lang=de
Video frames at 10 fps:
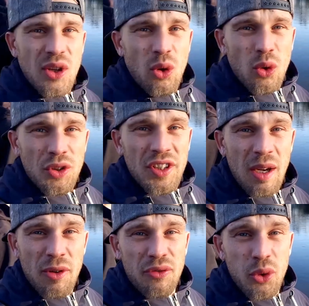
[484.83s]
So,
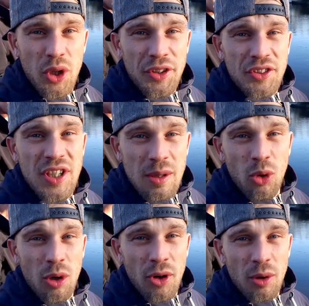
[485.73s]
damit führt
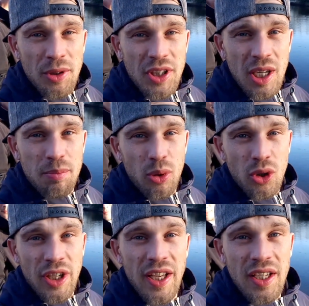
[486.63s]
Timo immer noch mit drei
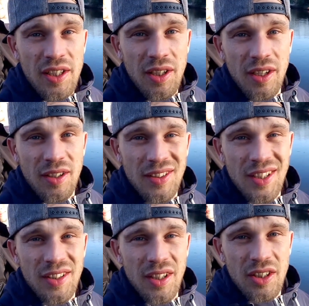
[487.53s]
Punkten. Ich,
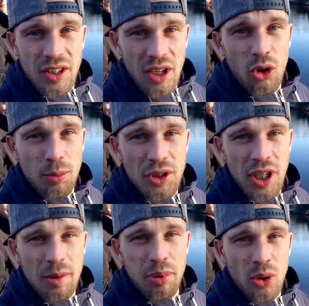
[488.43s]
dich dahinter, auch mit
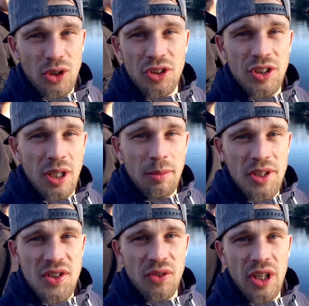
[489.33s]
drei Punkten. Tim
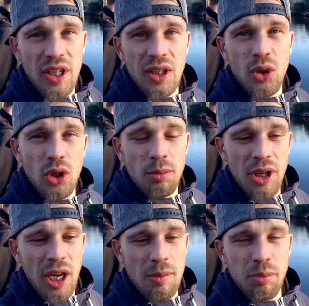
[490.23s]
mit zwei, Günni
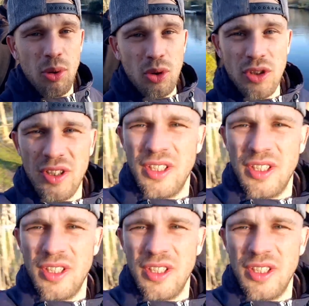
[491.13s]
mit einem Punkt.